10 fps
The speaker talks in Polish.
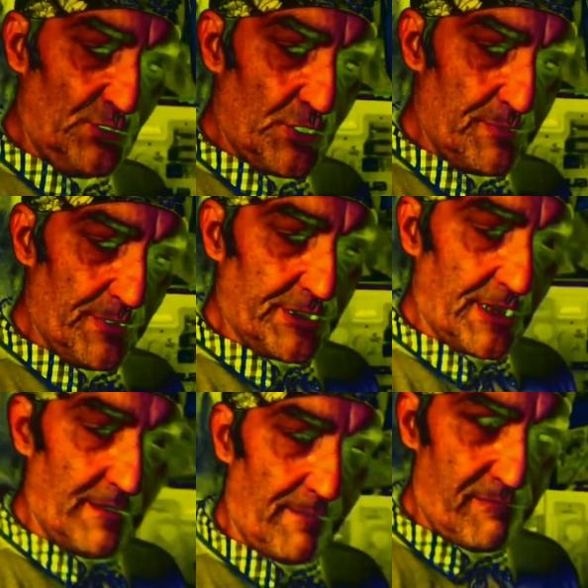
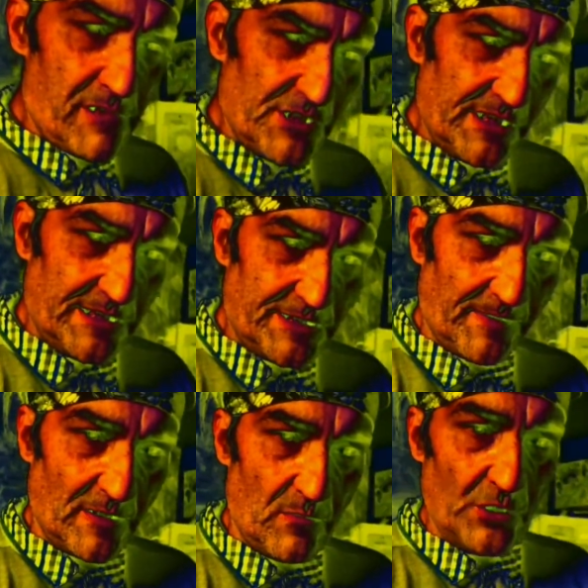zanurzmy się we
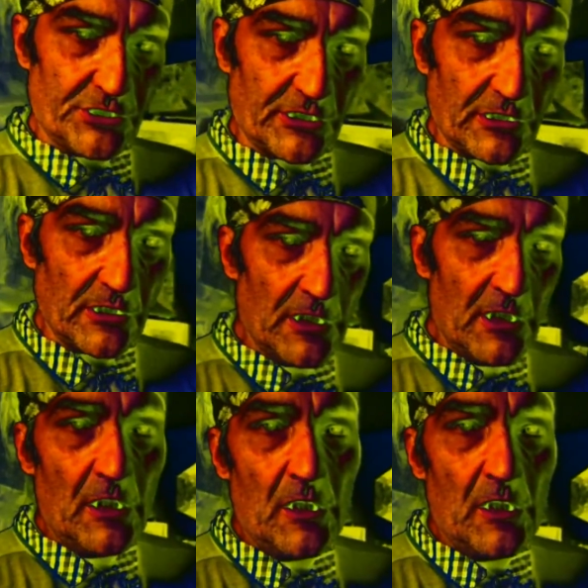własnej świadomości